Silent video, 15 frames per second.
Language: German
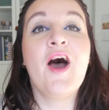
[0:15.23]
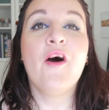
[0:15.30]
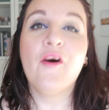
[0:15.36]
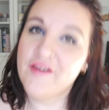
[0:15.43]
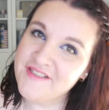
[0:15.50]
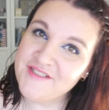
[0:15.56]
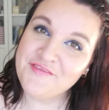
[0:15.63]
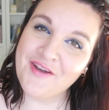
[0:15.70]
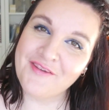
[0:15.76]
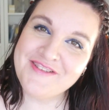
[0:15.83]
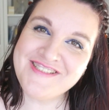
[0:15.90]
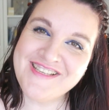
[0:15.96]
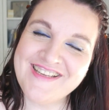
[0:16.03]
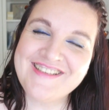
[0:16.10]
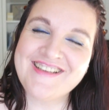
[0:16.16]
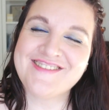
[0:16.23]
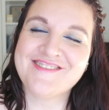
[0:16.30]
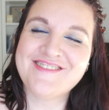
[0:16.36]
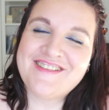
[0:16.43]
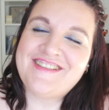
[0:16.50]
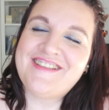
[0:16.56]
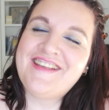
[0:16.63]
Und ich freue mich sehr, dass du
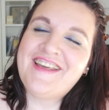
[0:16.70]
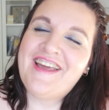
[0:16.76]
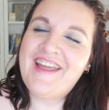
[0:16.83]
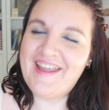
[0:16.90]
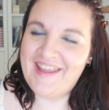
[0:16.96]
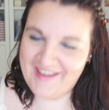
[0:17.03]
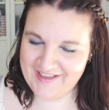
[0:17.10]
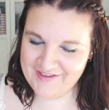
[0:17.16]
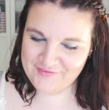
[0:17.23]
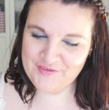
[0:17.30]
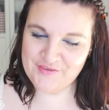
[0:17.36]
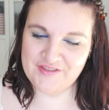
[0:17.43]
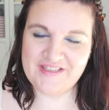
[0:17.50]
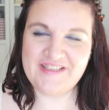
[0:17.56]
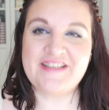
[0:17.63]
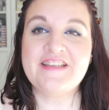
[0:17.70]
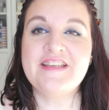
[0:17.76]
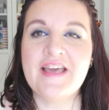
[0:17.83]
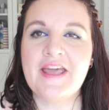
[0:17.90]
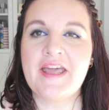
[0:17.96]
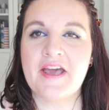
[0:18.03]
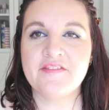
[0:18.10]
dich hierher,
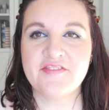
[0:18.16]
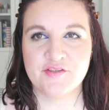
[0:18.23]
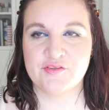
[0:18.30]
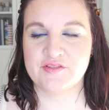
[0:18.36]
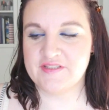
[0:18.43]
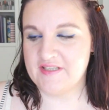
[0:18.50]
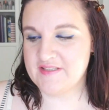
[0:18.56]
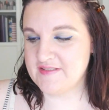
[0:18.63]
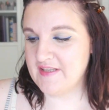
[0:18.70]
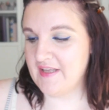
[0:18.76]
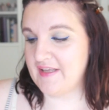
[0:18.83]
hierher verirrt hast.